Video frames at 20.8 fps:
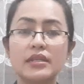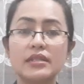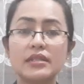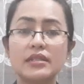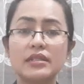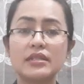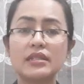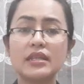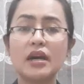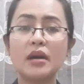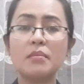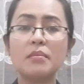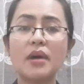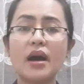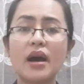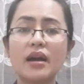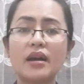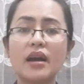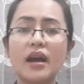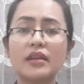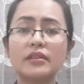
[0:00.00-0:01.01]

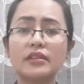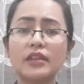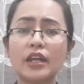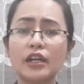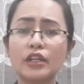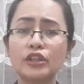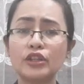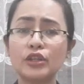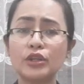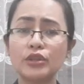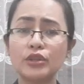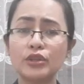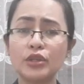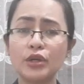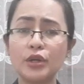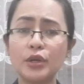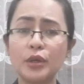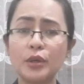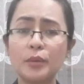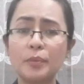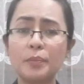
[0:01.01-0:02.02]
semaka
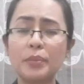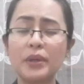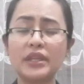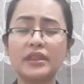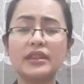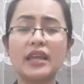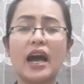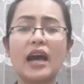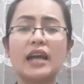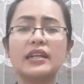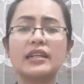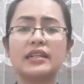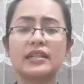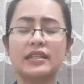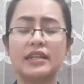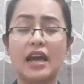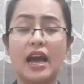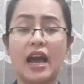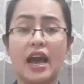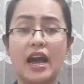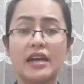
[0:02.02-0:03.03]
tertutupi
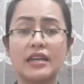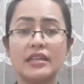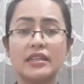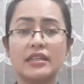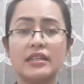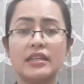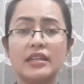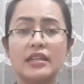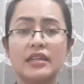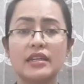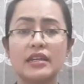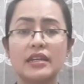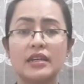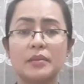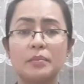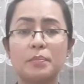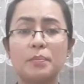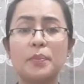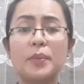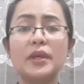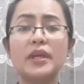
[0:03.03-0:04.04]
tanah dai
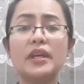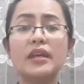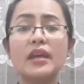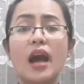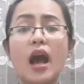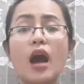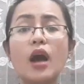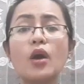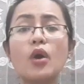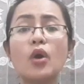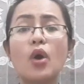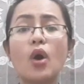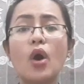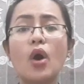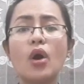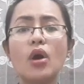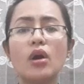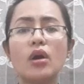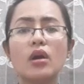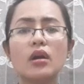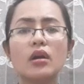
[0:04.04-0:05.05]
Pihak go
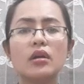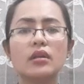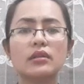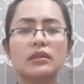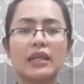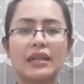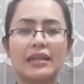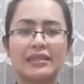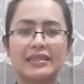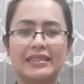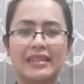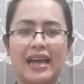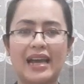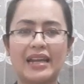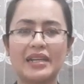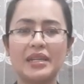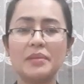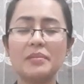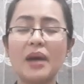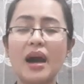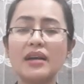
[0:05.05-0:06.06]

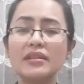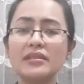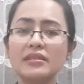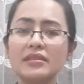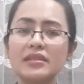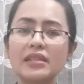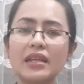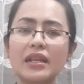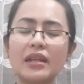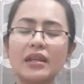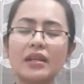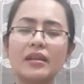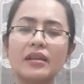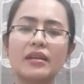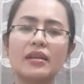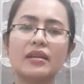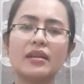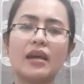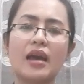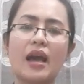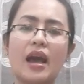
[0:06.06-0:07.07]
terjadi banjir
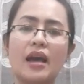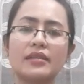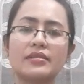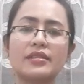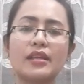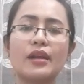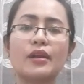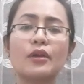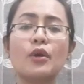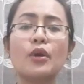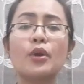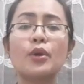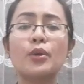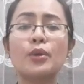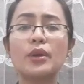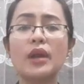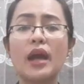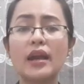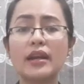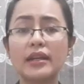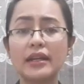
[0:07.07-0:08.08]
asal go
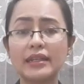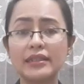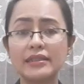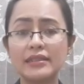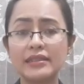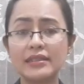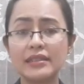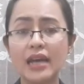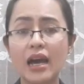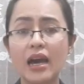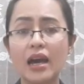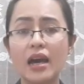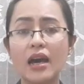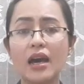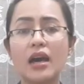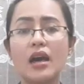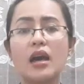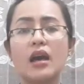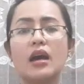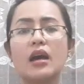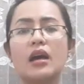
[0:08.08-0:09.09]
udan kencang
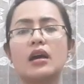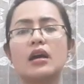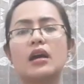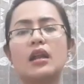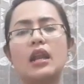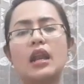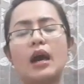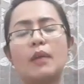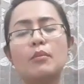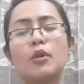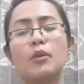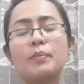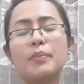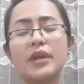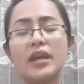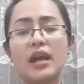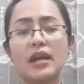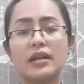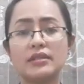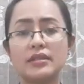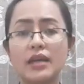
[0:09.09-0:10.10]
labo
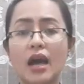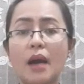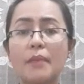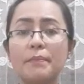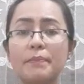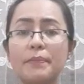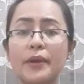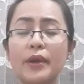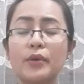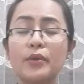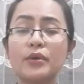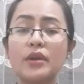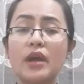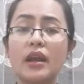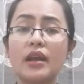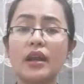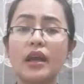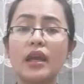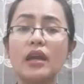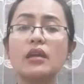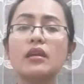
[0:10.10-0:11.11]
piga jampe
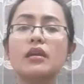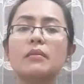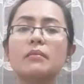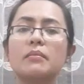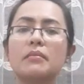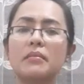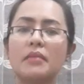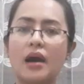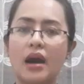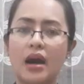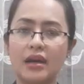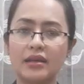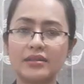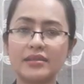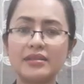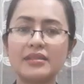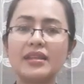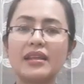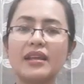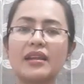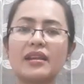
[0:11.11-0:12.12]
udan eh
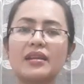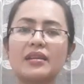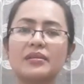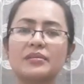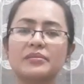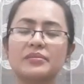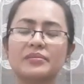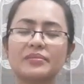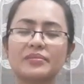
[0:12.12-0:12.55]
banjir